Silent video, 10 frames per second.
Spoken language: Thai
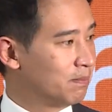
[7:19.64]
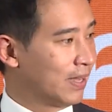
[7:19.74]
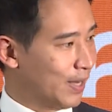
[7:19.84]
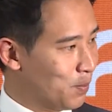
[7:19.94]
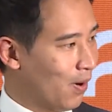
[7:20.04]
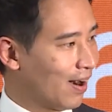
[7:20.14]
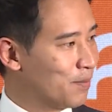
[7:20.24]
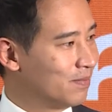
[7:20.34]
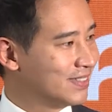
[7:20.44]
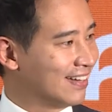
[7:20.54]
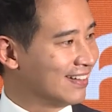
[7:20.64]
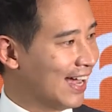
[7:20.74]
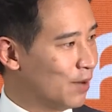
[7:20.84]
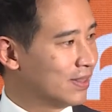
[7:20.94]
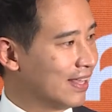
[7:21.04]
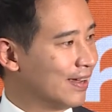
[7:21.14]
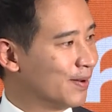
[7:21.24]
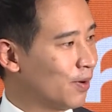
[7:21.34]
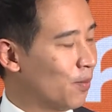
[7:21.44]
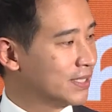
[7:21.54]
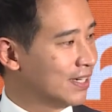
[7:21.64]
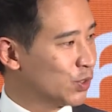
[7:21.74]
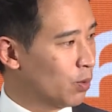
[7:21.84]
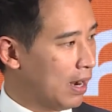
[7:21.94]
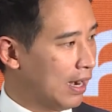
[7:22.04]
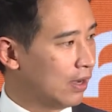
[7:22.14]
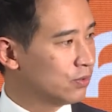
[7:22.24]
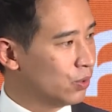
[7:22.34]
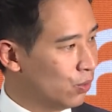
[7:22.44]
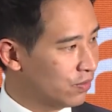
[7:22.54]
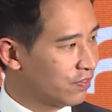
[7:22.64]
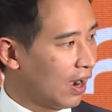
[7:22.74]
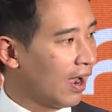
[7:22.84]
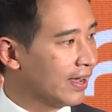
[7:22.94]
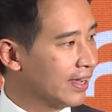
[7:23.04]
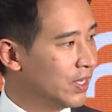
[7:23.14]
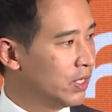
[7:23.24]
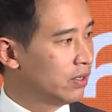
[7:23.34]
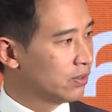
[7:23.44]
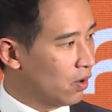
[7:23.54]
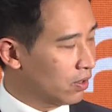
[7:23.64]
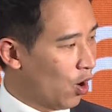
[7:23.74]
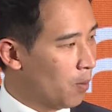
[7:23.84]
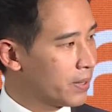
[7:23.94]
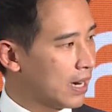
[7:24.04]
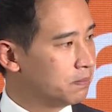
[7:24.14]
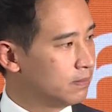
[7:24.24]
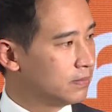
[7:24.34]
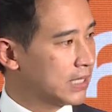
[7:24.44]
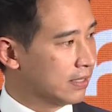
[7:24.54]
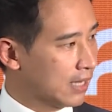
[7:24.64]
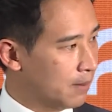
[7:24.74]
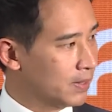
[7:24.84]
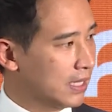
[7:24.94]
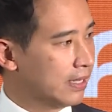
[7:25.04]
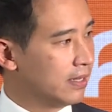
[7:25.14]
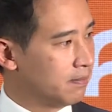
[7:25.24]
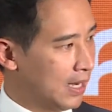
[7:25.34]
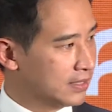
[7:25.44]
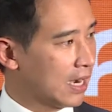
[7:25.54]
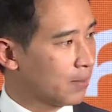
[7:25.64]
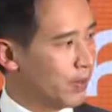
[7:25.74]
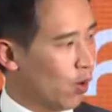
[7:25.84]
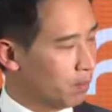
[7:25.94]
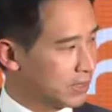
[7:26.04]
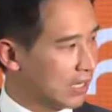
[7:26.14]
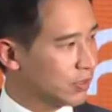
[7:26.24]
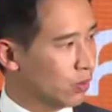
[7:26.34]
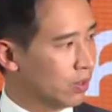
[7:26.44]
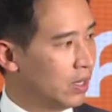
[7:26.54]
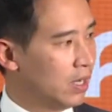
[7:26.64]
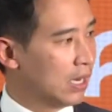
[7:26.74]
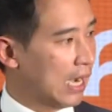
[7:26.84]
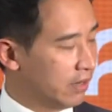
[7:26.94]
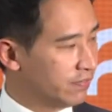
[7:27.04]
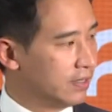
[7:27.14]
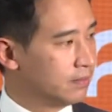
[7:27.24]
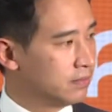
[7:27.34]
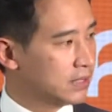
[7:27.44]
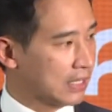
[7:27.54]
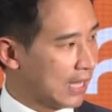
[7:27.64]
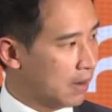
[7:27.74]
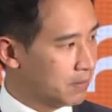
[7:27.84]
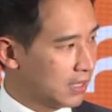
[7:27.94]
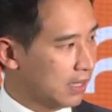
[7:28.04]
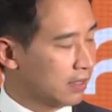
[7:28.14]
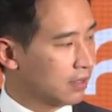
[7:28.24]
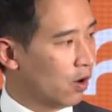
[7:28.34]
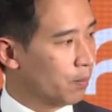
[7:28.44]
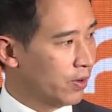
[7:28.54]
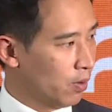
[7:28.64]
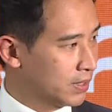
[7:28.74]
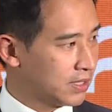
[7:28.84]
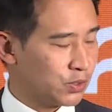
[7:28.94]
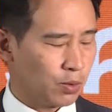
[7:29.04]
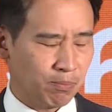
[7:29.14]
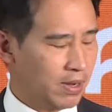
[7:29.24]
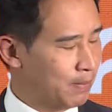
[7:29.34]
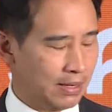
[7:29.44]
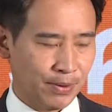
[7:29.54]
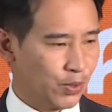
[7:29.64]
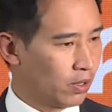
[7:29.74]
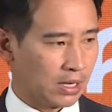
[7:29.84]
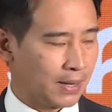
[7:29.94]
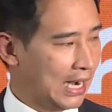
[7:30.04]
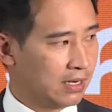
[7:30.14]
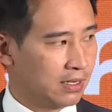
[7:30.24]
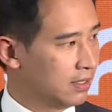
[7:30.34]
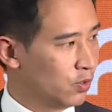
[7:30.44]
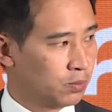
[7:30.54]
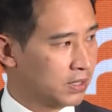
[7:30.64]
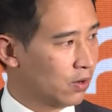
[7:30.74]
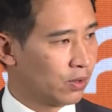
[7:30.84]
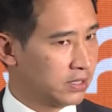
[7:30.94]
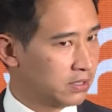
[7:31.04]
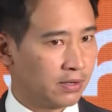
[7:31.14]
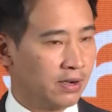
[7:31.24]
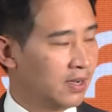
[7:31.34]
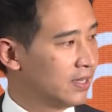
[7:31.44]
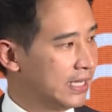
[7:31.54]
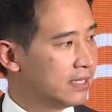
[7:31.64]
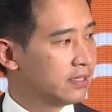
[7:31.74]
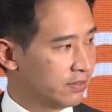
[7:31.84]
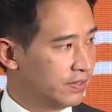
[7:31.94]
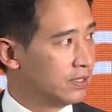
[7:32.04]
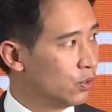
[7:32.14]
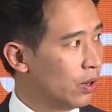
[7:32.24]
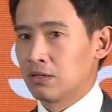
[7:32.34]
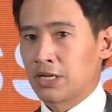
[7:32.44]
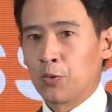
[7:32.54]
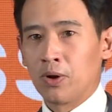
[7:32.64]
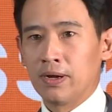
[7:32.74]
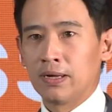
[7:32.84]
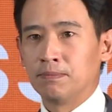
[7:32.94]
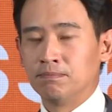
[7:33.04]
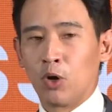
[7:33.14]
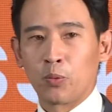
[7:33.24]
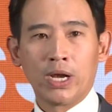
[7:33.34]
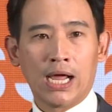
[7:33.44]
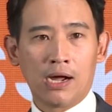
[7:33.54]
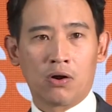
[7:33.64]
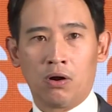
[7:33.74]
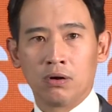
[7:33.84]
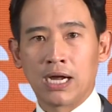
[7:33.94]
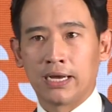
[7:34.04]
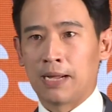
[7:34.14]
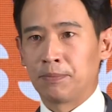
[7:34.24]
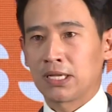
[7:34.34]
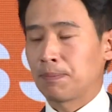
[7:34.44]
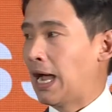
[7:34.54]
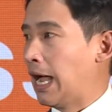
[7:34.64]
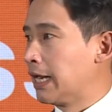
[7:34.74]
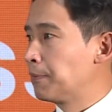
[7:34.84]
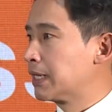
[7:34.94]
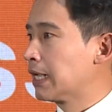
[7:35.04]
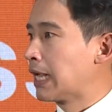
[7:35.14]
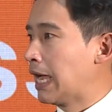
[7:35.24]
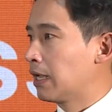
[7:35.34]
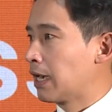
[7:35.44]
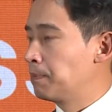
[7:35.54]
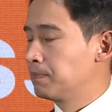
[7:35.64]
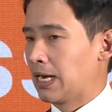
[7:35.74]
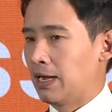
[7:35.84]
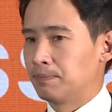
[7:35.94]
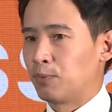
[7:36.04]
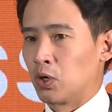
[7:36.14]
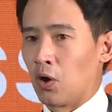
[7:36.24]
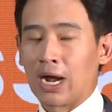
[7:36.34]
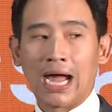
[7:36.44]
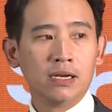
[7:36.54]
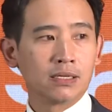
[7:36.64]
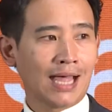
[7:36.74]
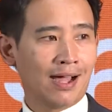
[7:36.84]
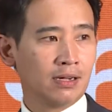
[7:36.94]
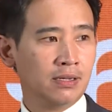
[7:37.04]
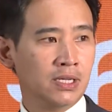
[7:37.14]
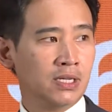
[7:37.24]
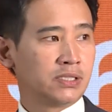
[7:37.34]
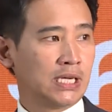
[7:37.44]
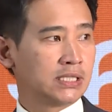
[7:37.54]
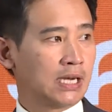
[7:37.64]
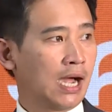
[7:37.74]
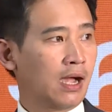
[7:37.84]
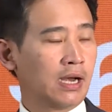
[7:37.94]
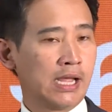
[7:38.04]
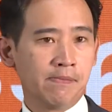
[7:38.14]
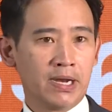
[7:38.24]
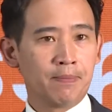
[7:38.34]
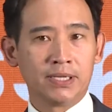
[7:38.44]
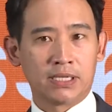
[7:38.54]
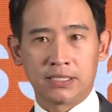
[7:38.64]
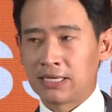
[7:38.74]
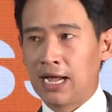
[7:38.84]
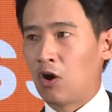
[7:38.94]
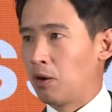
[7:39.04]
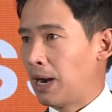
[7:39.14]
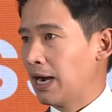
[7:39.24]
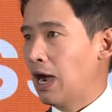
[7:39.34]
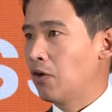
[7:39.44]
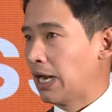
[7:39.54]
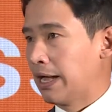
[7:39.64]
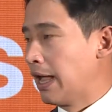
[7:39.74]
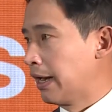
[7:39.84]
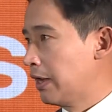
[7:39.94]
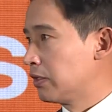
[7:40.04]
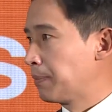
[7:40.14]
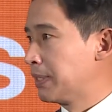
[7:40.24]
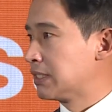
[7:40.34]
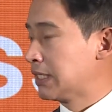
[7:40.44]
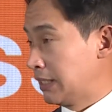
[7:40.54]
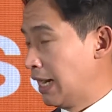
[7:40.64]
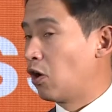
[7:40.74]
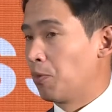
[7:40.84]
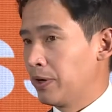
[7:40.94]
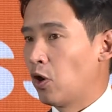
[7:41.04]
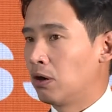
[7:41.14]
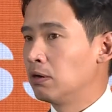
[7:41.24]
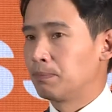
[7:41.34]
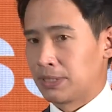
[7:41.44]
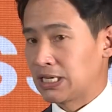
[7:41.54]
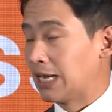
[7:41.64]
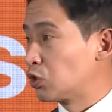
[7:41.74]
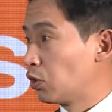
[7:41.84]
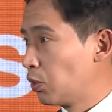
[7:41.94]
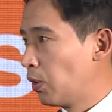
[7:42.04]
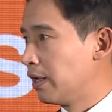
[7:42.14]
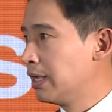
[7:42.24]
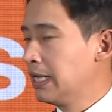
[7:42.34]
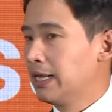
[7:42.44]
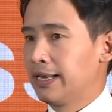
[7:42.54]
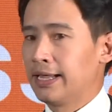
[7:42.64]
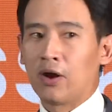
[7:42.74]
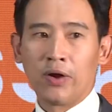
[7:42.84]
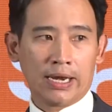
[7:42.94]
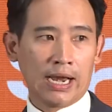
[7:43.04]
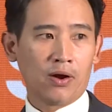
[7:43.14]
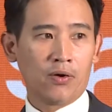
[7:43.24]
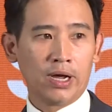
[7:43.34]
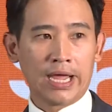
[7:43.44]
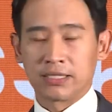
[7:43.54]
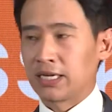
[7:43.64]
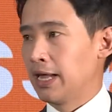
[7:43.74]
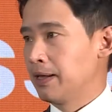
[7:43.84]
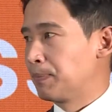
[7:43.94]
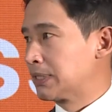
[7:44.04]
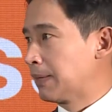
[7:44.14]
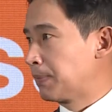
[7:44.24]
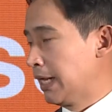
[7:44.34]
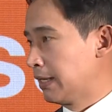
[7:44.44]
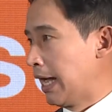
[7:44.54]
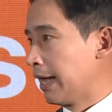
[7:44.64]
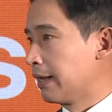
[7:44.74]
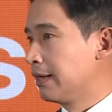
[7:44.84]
อย่างที่บอกครับฉันทามติของประชาชนมาแล้วทุกฝ่ายต้องน้อมรับฉันทามติที่มาจากพี่น้องประชาชนการฝืนฉันทามติของพี่น้องประชาชนไม่เป็นประโยชน์กับใครเลยรวมถึงคนที่จะคิดที่จะฝืนด้วยก็คิดว่าหมดเวลาของการทำรัฐประหารในประเทศไทยแล้วครับการผลของการเลือกตั้งชัยชนะครั้งนี้ไม่ได้เป็นชัยชนะของพรรคก้าวไกลอย่างเดียวแต่เป็นชัยชนะของพี่น้องประชาชนด้วยที่เขาเห็นแล้วว่าอยากจะให้ประเทศไทย